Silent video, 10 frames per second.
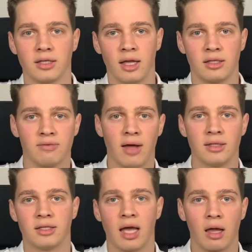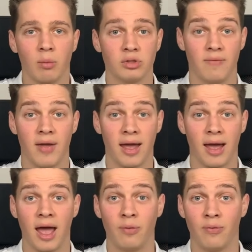ich jetzt wann sagen muss, in welcher
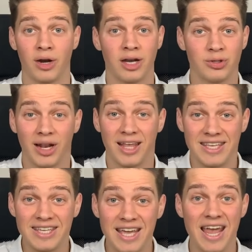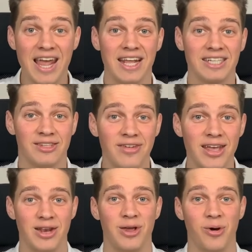Reihenfolge, dass wirklich jedes
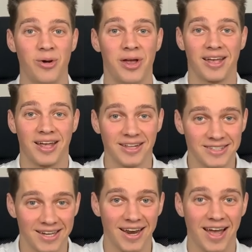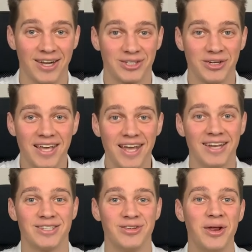Video, kannst du gerne anschauen,
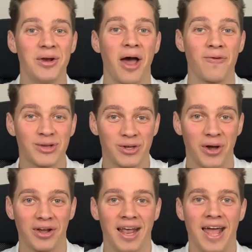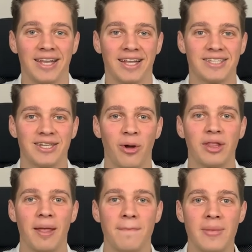jedes Video dafür sorgt, dass die
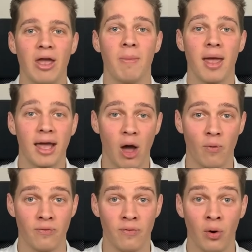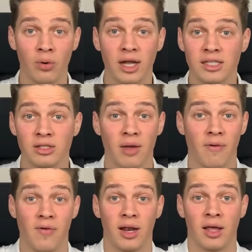Leute mehr und mehr kaufen wollen und dass jetzt
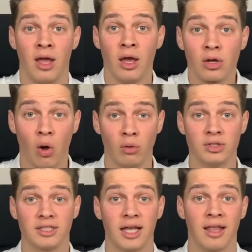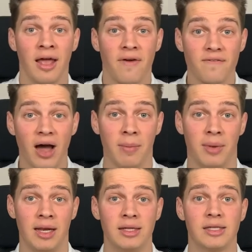einfach wirklich konstant
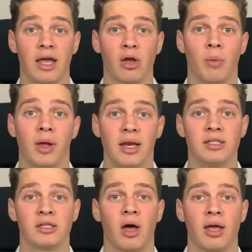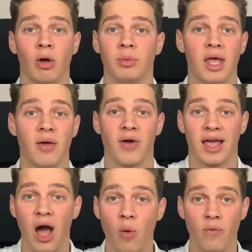warme Leads reinkommen, Leads reinkommen, die einfach
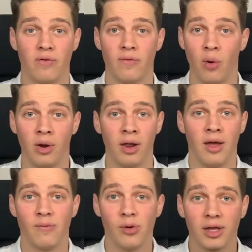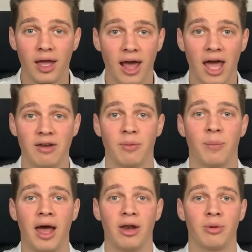kaufen wollen, wo ich keine
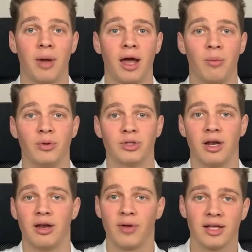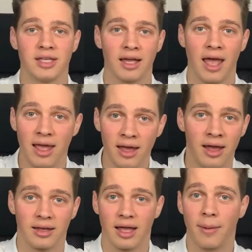Einwandbehandlung machen muss, sondern die wirklich sagen,
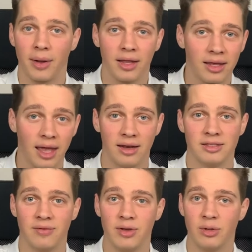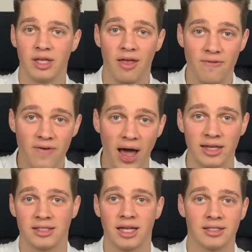hey Gabriel, ich kenne diese Videos, ich
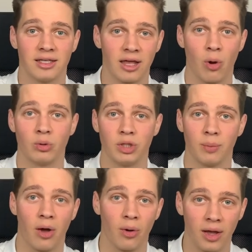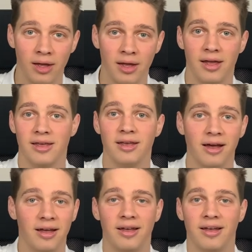weiß, dass ich dein Coaching brauche,
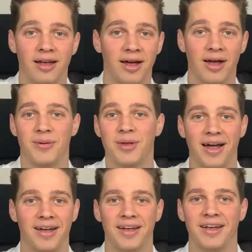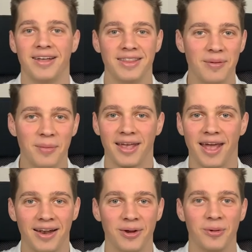hier, äh, ja, nimm mein
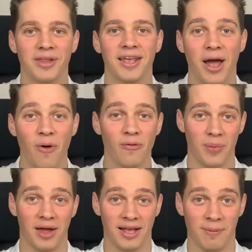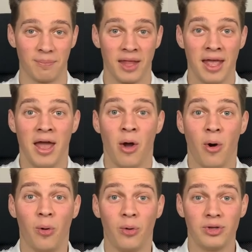Geld und ich kaufe bei dir.
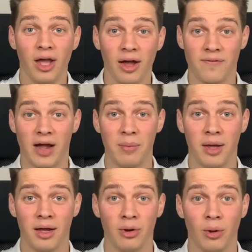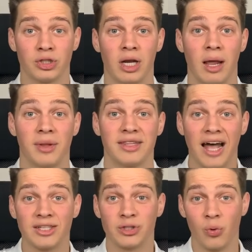Und ja, weil mir Logic Lemon
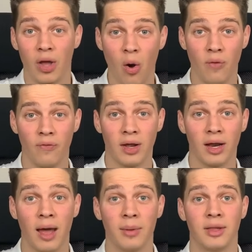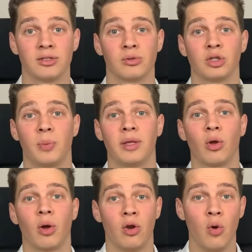da so geholfen hat, habe ich dann sogar
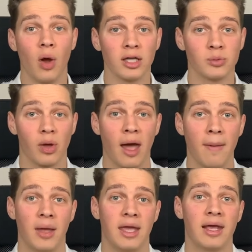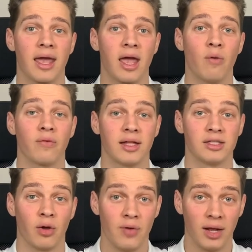später noch ein höheres Programm bei Ihnen gekauft, kann
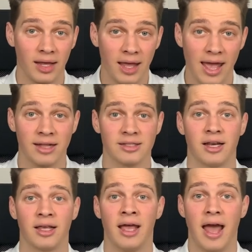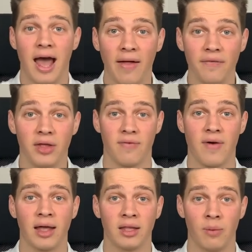es auch wirklich herzlich an dich
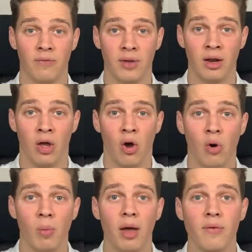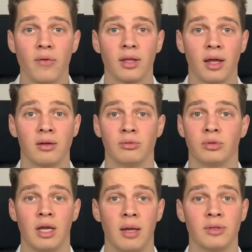weiterempfehlen, um einfach dein
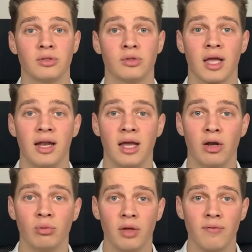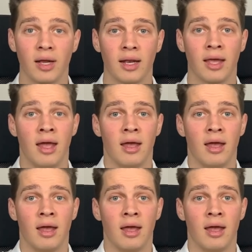Unternehmen zu skalieren, um da wirklich